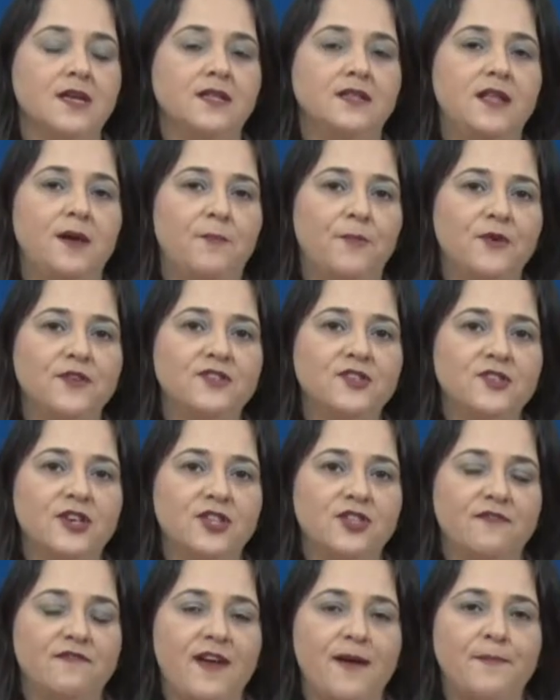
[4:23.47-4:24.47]
Depois que já
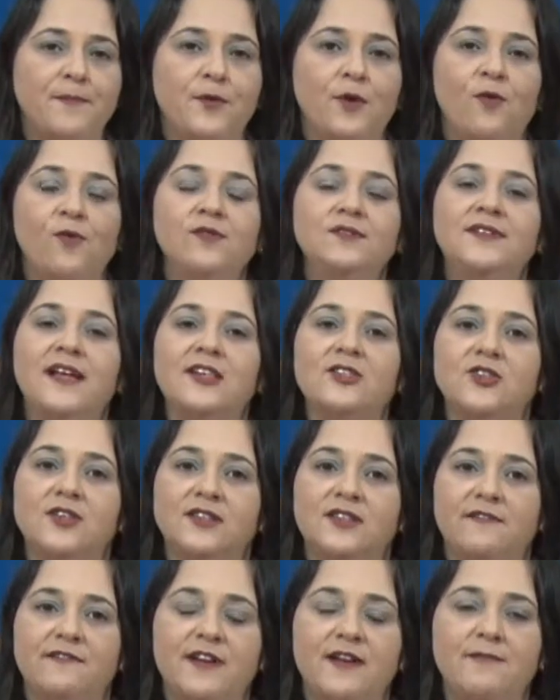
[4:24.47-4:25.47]
tiver pronta a
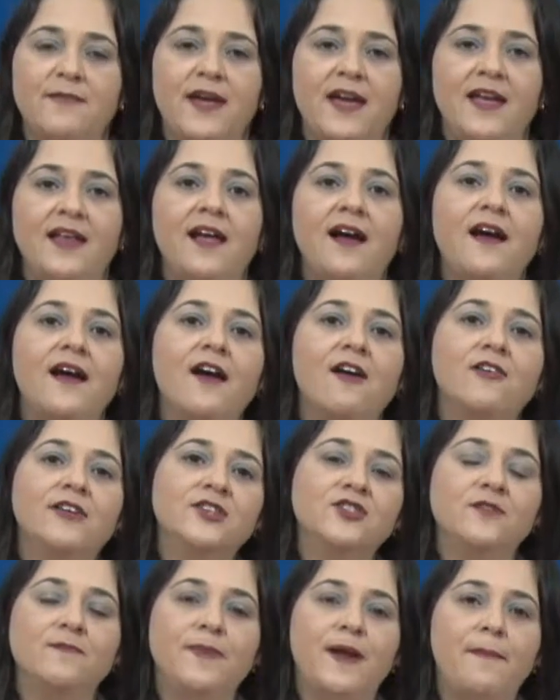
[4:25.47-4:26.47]
tinta vermelha, é
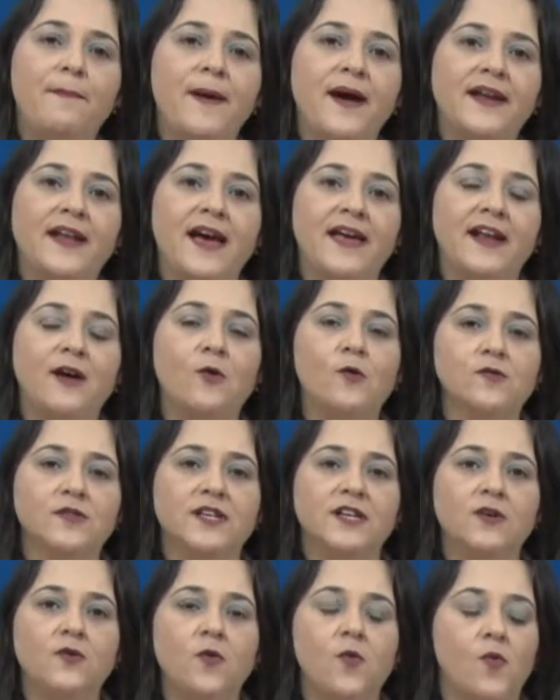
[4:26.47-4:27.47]
hora de preparar a
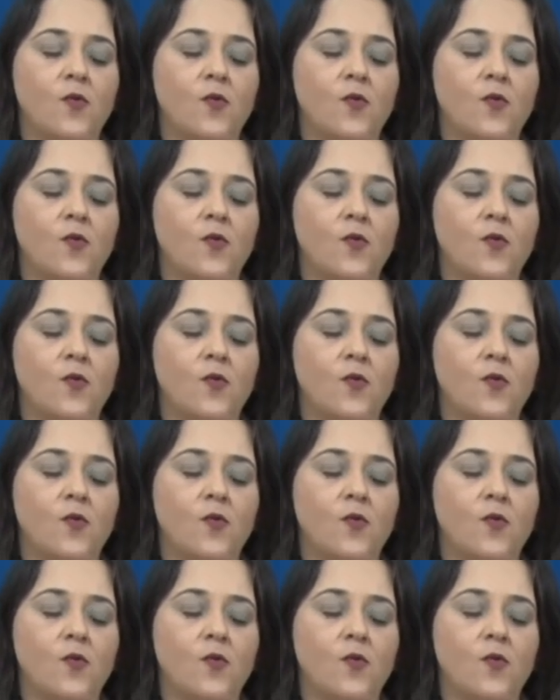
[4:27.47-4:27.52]
outra cor.